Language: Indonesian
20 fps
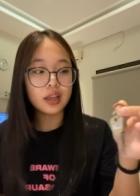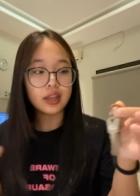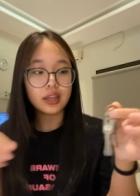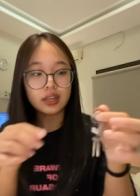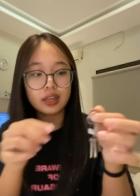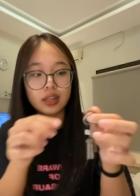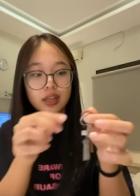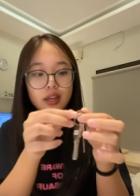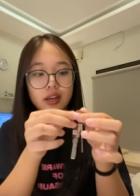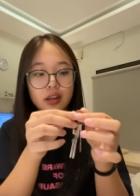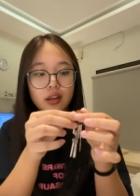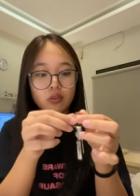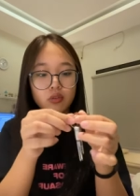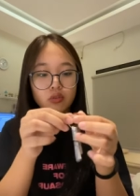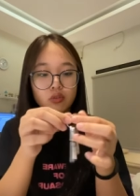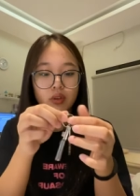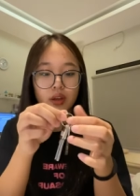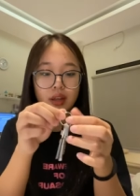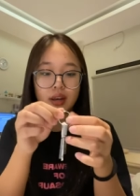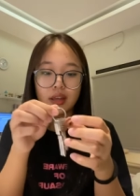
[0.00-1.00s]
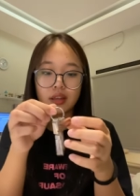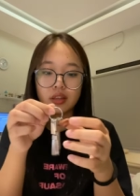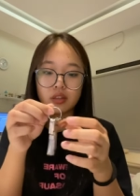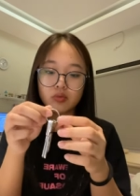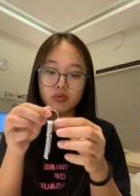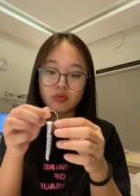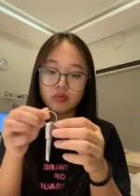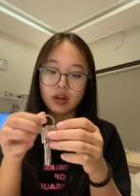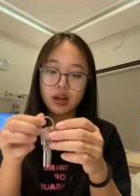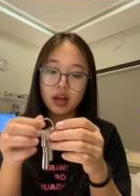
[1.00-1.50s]
ini kan aku kadang
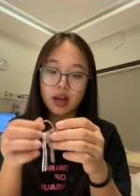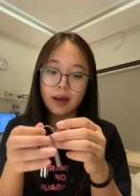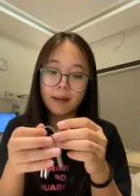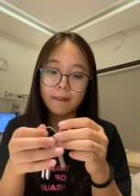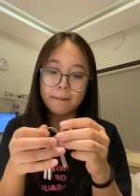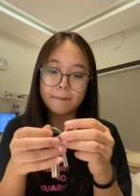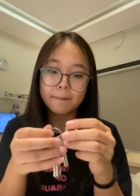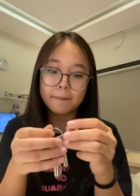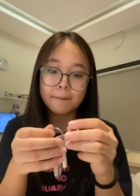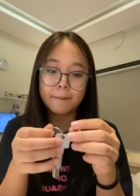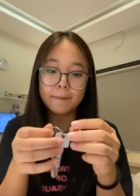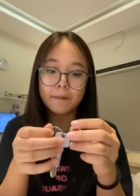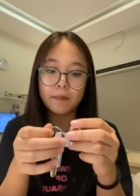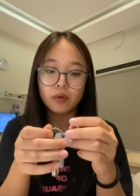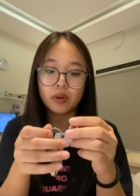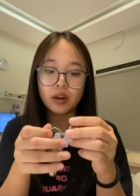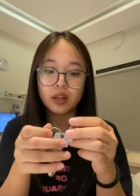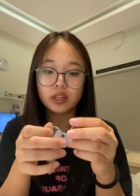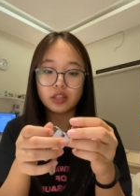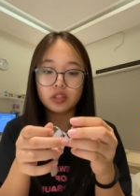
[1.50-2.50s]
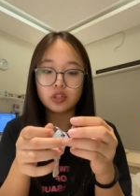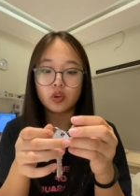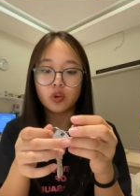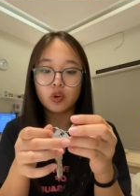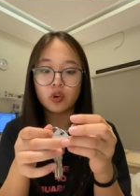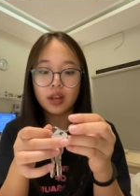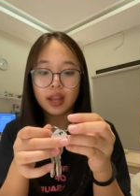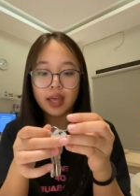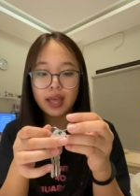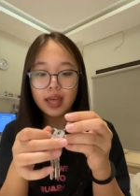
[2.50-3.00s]
suka pulang
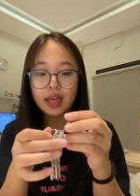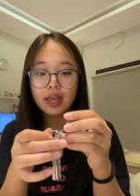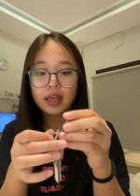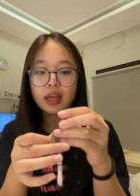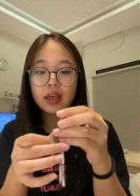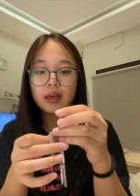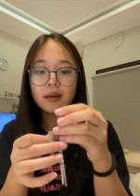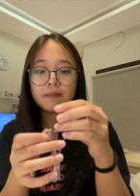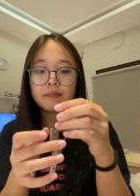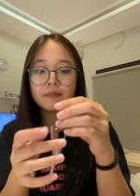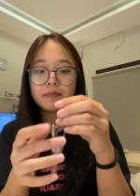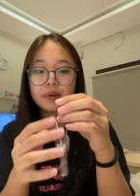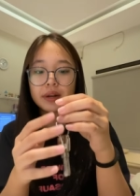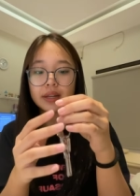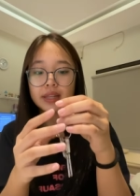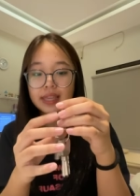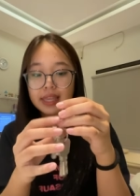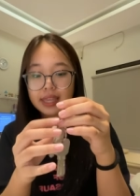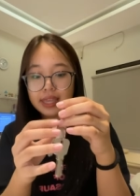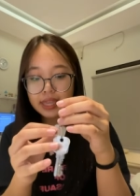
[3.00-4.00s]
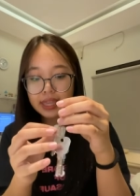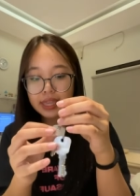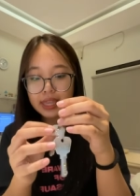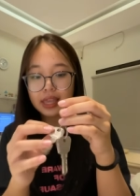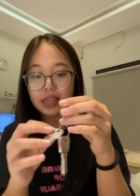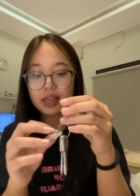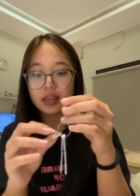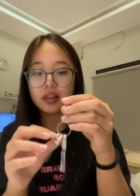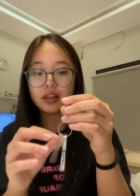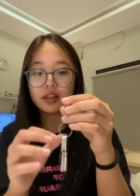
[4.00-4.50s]
sekolah pergi
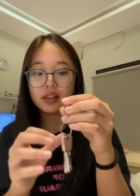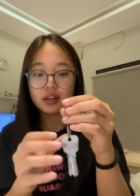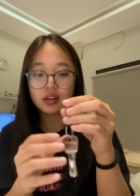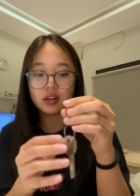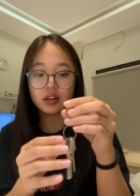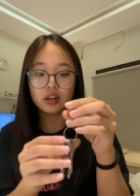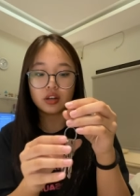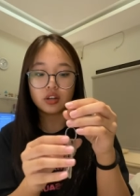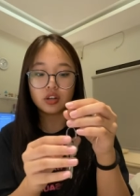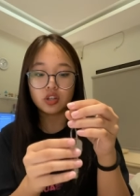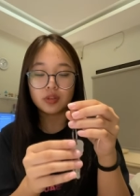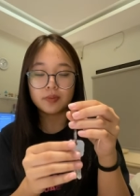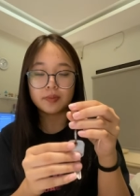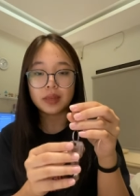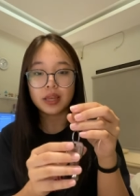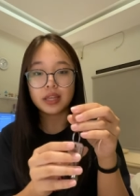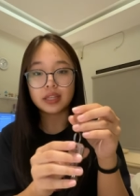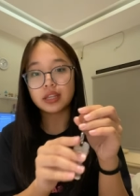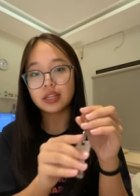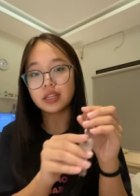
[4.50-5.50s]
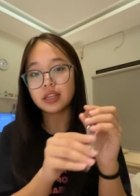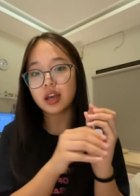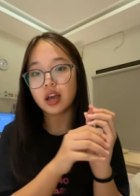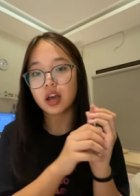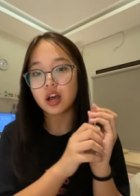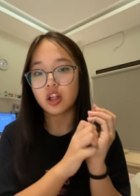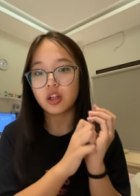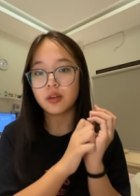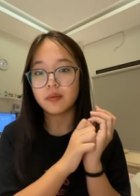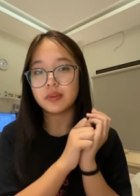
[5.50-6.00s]
terus biasanya
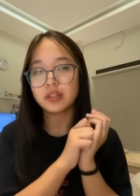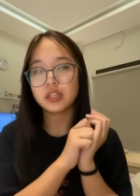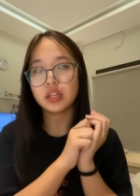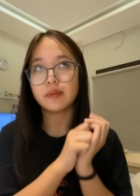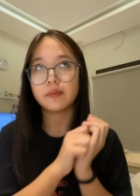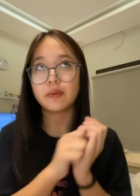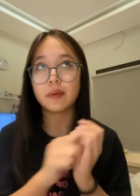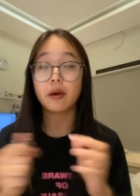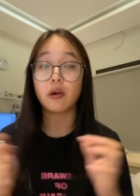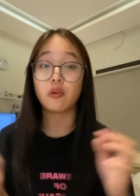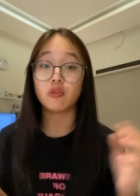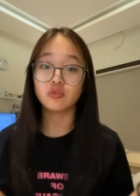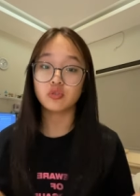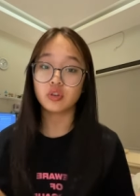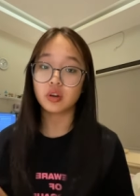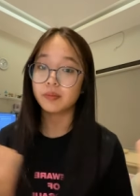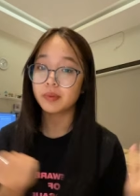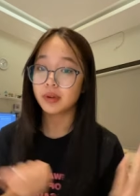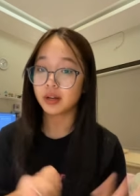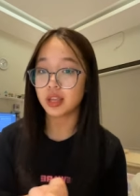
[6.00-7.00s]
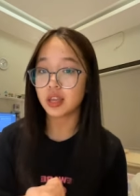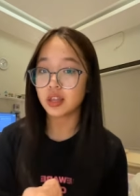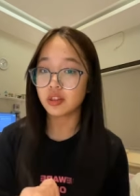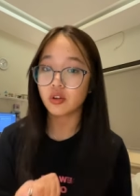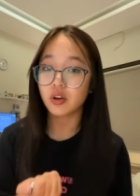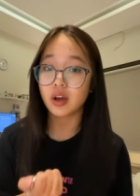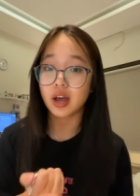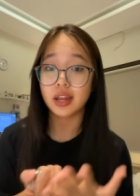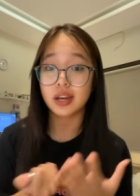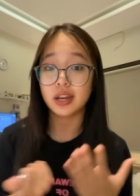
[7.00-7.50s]
kalau misal mamaku juga pergi
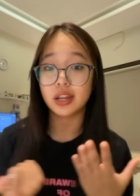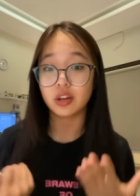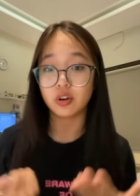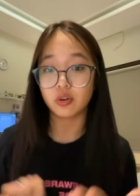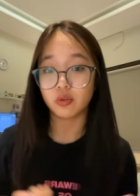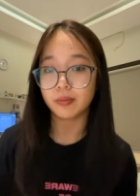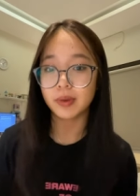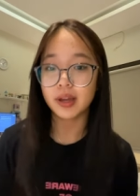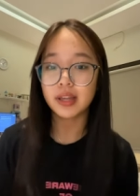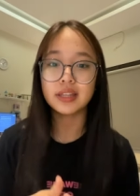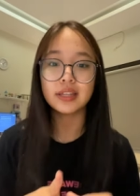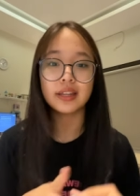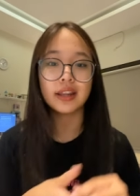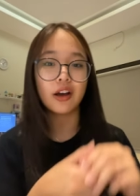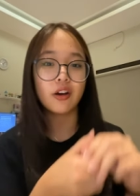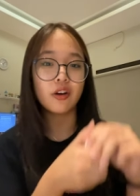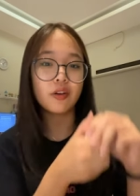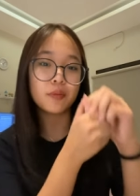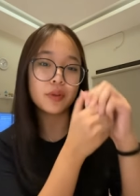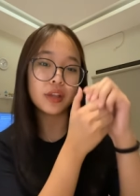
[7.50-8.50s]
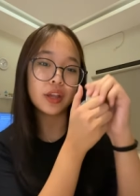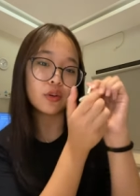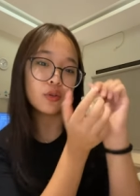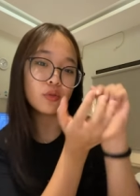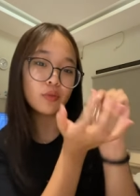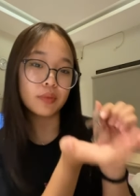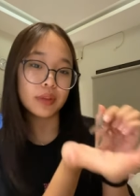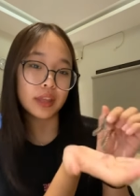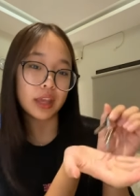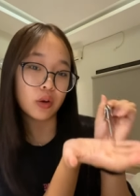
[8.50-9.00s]
atau nggak ada di rumah jadi aku punya
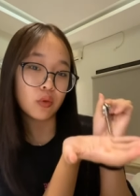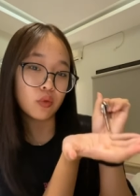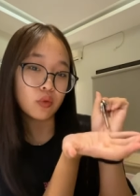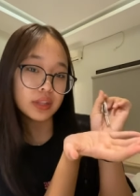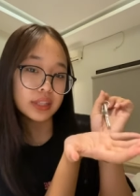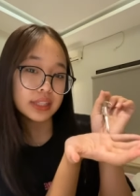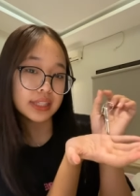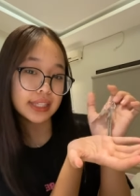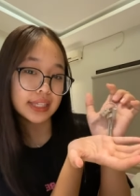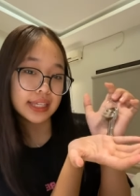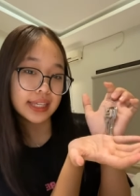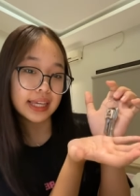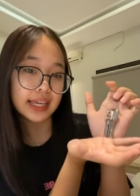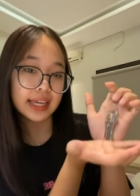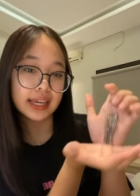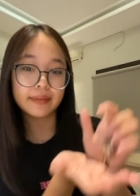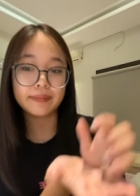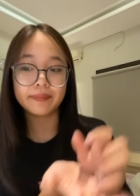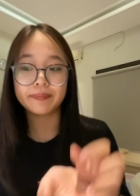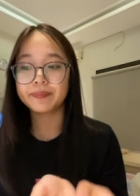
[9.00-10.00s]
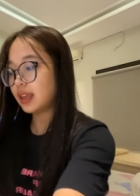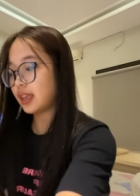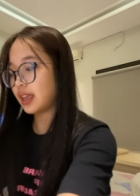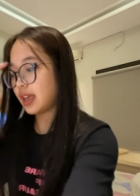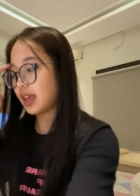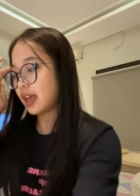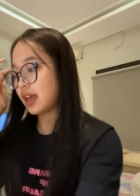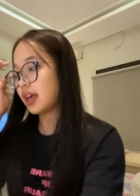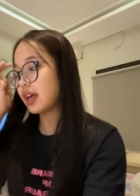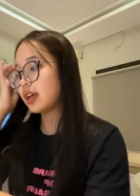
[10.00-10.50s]
punya kunci
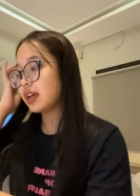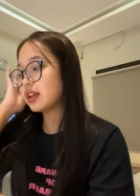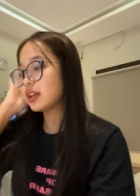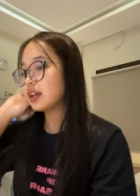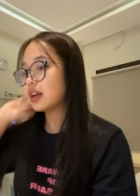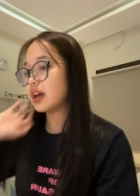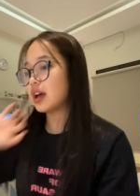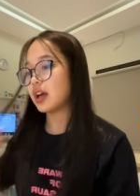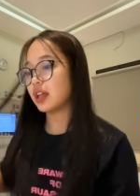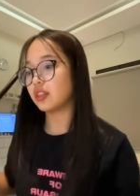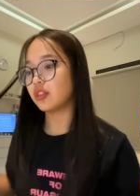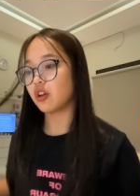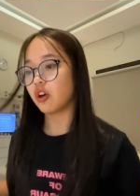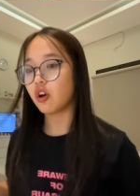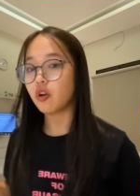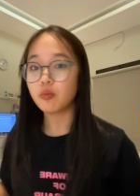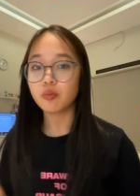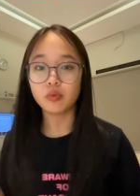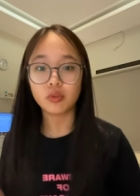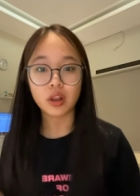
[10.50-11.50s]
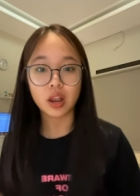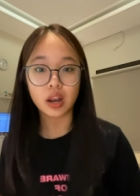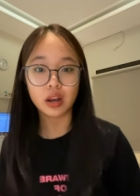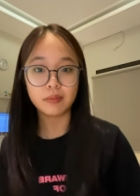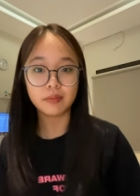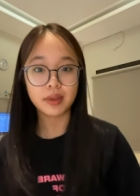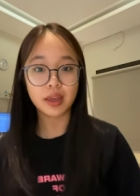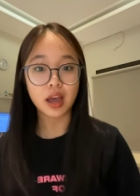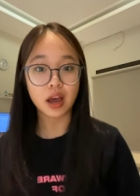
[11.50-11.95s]
ah atau aku pulang lebih